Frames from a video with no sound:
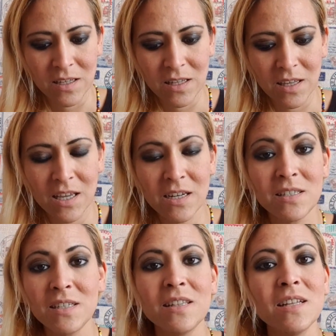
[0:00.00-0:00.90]
que quiere
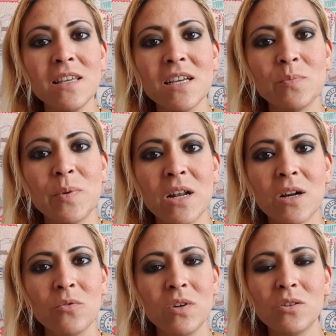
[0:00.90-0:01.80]
siete días para
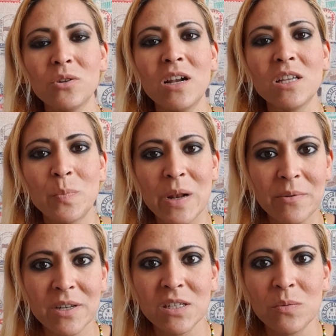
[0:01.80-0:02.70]
reunir todas las
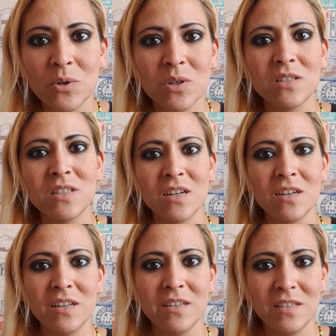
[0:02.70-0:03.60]
palabras de amor que se
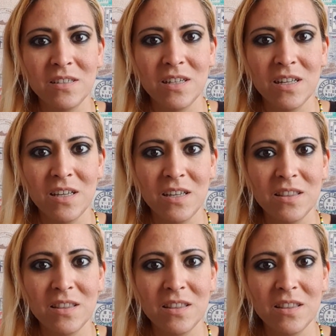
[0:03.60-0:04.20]
han este,